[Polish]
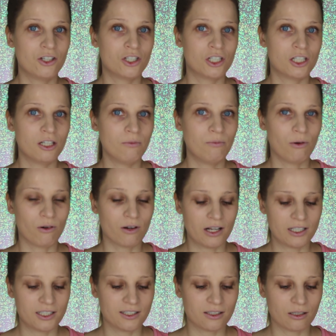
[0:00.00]
czy
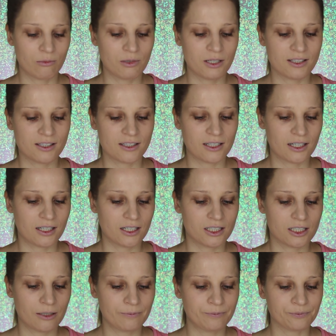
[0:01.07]
poradzi sobie z
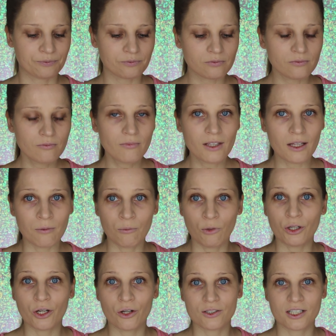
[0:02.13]
zakryciem
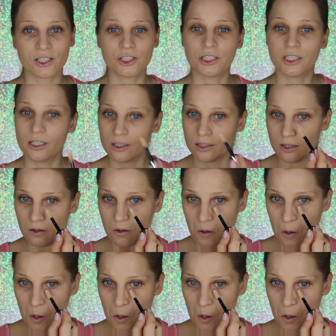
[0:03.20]
mojego zasinienia.